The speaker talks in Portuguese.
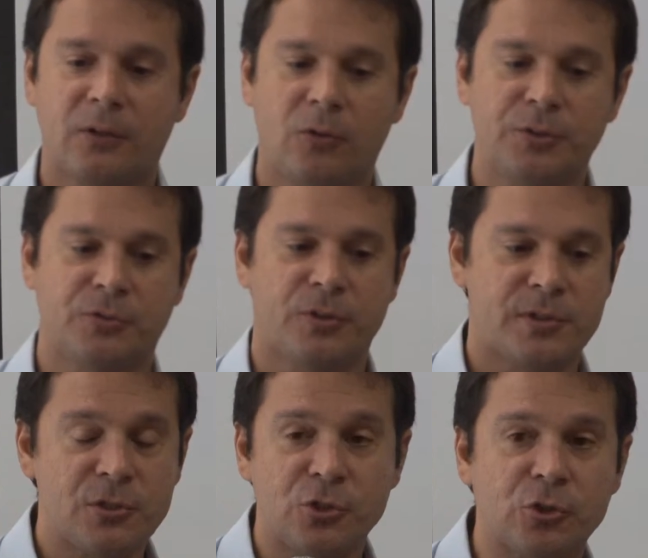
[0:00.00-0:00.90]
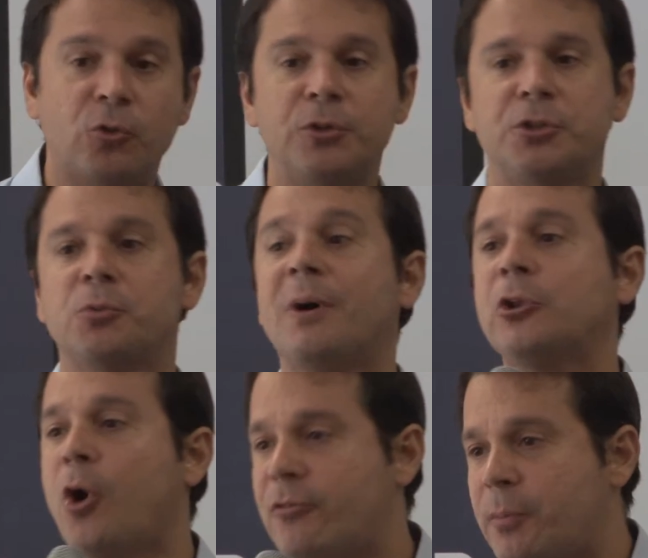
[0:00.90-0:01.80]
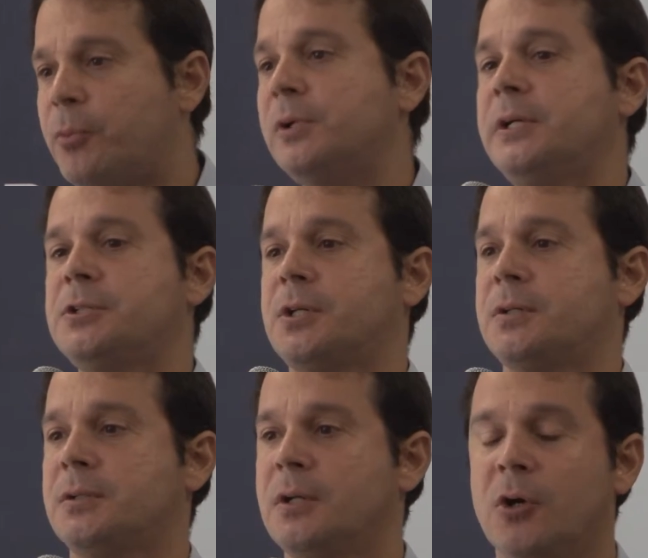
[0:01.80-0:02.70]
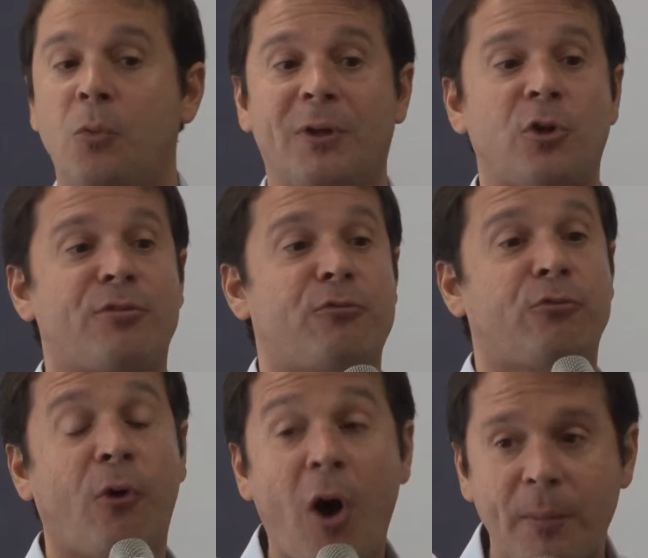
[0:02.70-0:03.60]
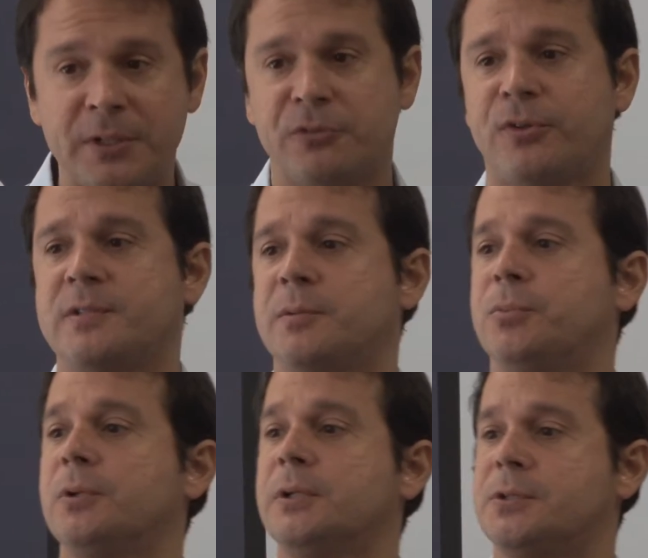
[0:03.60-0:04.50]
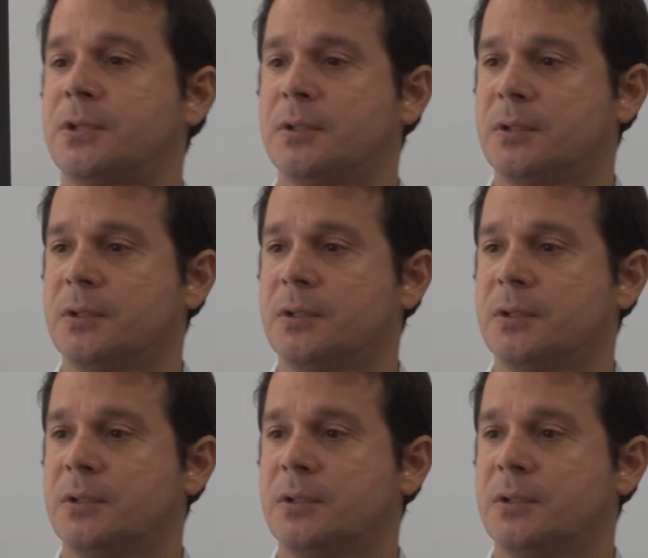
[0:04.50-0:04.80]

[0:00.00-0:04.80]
onde você discute uma nova política, uma nova forma de fazer política,